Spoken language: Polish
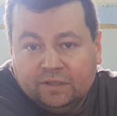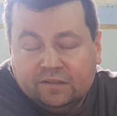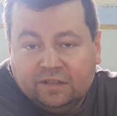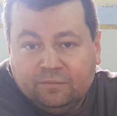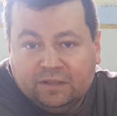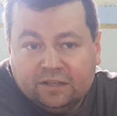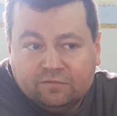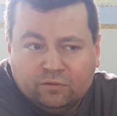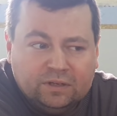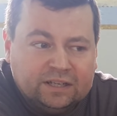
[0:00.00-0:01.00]
Między innymi
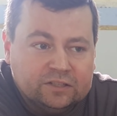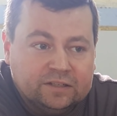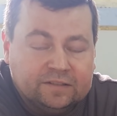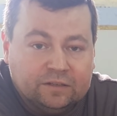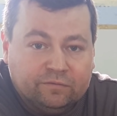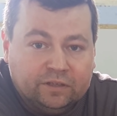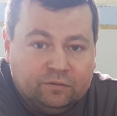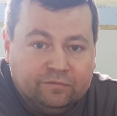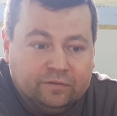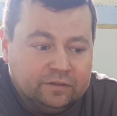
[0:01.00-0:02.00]
też, w ogóle każdych
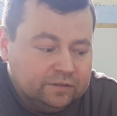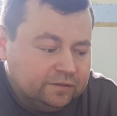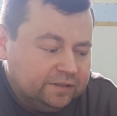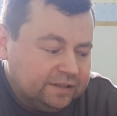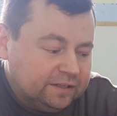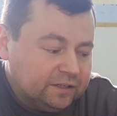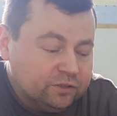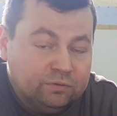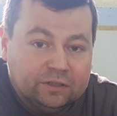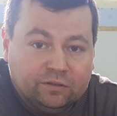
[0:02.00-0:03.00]
sterowników. E, jedne da
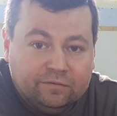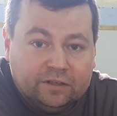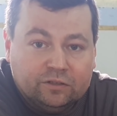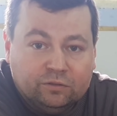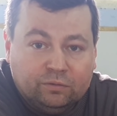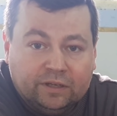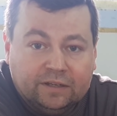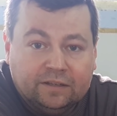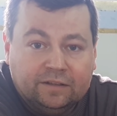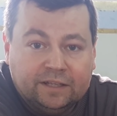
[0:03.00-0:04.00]
się uratować,
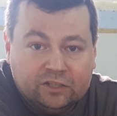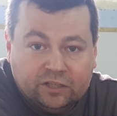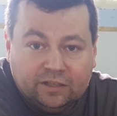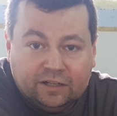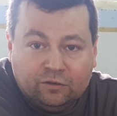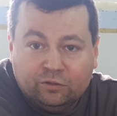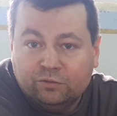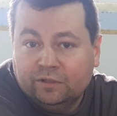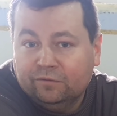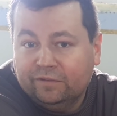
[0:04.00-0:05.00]
drugie też się da, tylko
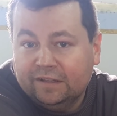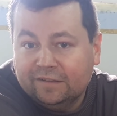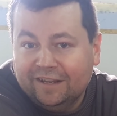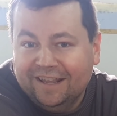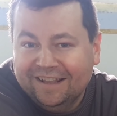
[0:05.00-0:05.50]
kosztuje to więcej.